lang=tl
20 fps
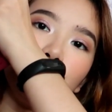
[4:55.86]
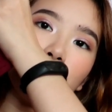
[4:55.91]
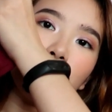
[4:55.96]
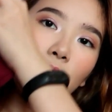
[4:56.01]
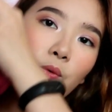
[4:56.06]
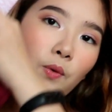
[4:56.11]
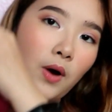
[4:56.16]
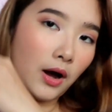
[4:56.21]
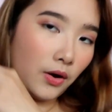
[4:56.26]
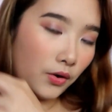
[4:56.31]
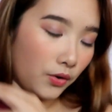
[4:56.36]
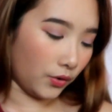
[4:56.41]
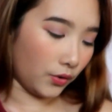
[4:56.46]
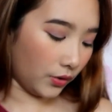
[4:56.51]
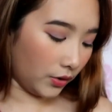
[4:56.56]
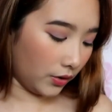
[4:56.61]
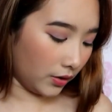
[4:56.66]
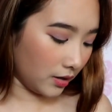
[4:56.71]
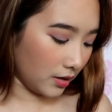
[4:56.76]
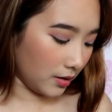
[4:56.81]
yung nakuha
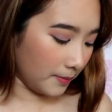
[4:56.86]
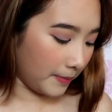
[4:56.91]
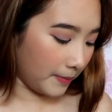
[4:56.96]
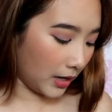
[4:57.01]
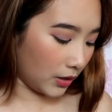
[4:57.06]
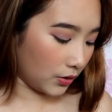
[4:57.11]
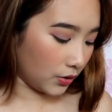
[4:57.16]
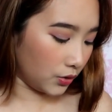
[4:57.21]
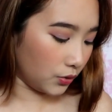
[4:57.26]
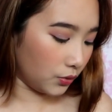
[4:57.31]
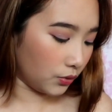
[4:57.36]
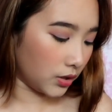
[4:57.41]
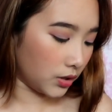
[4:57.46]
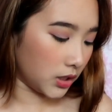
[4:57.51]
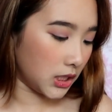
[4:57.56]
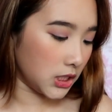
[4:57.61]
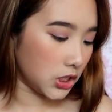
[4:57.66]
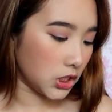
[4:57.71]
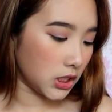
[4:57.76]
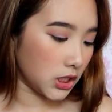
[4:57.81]
ko. Pero yung
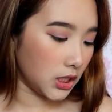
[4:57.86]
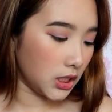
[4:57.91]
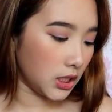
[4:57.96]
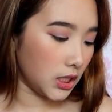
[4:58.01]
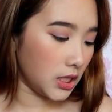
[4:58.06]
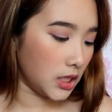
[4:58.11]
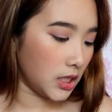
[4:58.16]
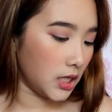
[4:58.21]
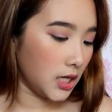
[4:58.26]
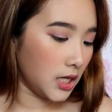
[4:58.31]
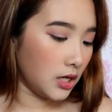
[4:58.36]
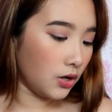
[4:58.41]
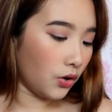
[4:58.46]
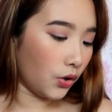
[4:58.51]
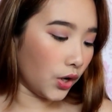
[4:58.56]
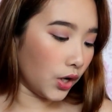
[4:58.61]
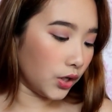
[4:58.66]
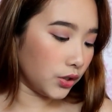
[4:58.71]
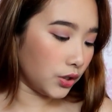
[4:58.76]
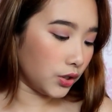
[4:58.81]
original
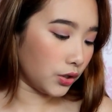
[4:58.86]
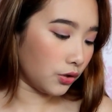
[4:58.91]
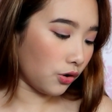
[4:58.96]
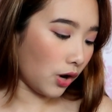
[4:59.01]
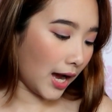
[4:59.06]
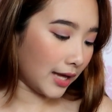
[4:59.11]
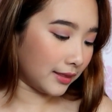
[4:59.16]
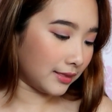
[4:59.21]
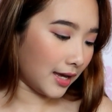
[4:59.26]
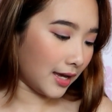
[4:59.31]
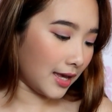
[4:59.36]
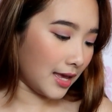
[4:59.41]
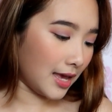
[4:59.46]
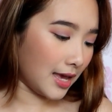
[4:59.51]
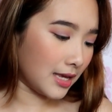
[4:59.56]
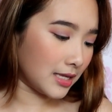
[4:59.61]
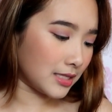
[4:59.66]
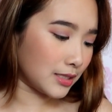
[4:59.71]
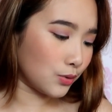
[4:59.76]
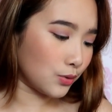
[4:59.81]
order ko ata
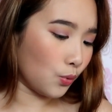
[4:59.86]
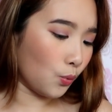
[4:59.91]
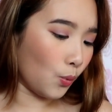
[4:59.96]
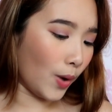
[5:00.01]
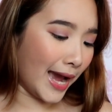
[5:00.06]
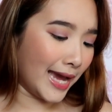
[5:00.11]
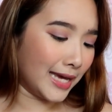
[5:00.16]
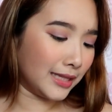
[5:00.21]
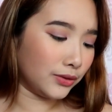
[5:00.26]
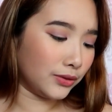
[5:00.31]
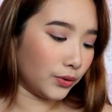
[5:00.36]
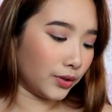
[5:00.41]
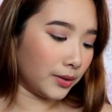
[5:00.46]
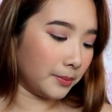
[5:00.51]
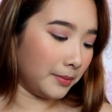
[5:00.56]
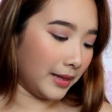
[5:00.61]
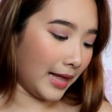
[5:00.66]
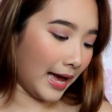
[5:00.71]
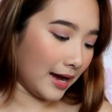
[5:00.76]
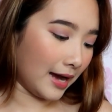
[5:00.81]
is white or
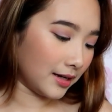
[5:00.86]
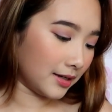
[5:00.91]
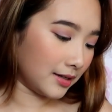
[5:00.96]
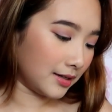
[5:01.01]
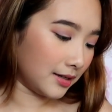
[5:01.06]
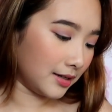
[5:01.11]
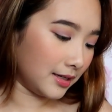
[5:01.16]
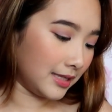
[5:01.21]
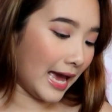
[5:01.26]
black.